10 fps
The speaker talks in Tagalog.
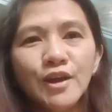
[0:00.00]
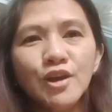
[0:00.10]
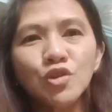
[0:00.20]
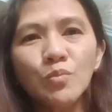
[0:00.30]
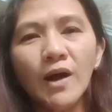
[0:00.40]

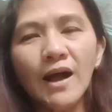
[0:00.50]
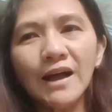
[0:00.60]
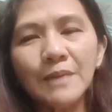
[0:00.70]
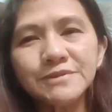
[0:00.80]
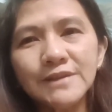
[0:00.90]
Ito mga
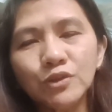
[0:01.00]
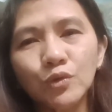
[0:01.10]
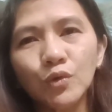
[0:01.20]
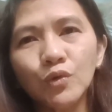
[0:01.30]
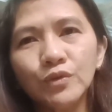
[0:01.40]
caps na
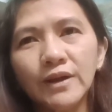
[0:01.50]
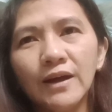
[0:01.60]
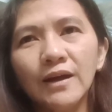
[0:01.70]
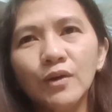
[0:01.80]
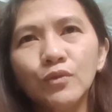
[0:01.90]
to
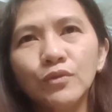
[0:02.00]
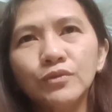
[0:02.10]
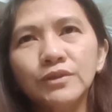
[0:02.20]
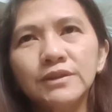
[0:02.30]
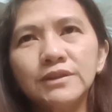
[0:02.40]
na kung,
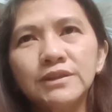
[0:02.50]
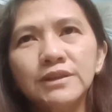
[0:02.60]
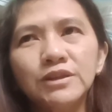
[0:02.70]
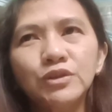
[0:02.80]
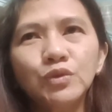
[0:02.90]

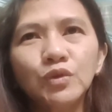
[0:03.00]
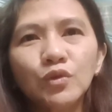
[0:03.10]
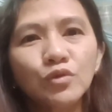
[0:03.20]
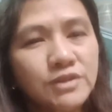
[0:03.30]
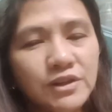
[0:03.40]
hindi,
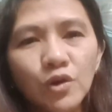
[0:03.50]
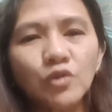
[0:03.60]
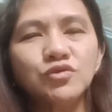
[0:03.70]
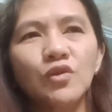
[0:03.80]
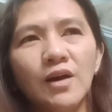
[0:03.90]
kung
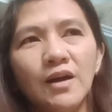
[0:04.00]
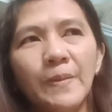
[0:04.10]
seryoso ka,